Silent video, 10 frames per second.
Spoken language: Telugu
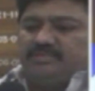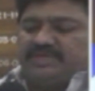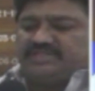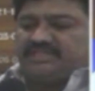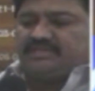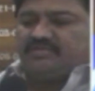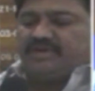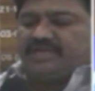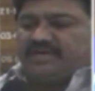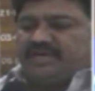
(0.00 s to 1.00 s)
బస్
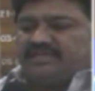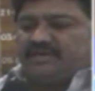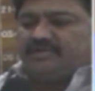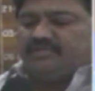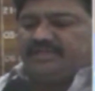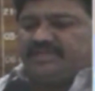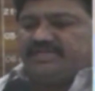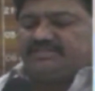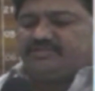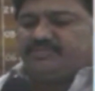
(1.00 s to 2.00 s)
స్టేషన్లోనే కండక్టర్లు
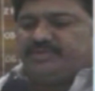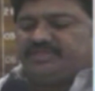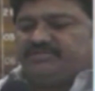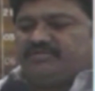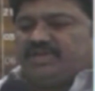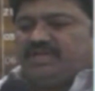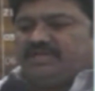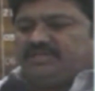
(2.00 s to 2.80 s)
టికెట్ ఇష్యూ మిషన్ ద్వారా